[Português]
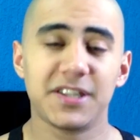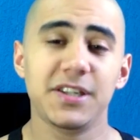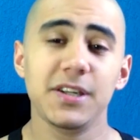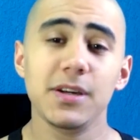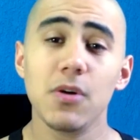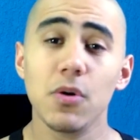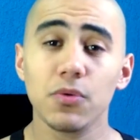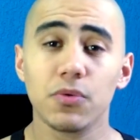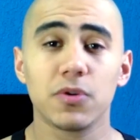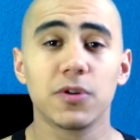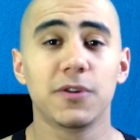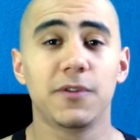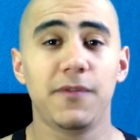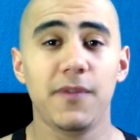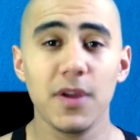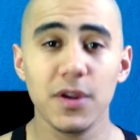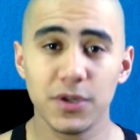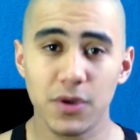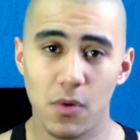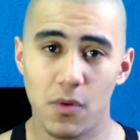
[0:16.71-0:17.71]
tinha outros
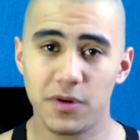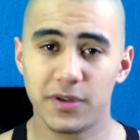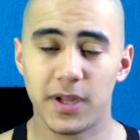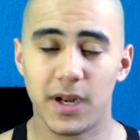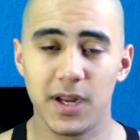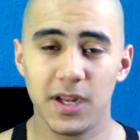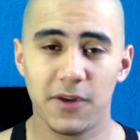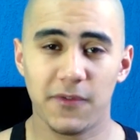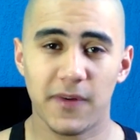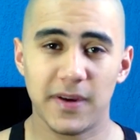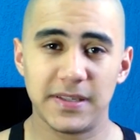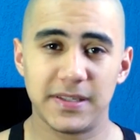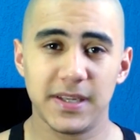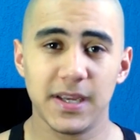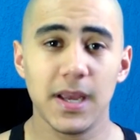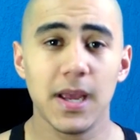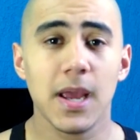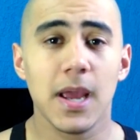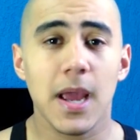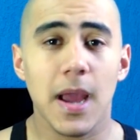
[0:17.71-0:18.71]
vídeos que eu gostaria de
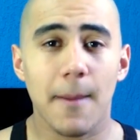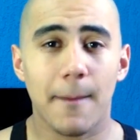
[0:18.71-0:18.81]
fazer,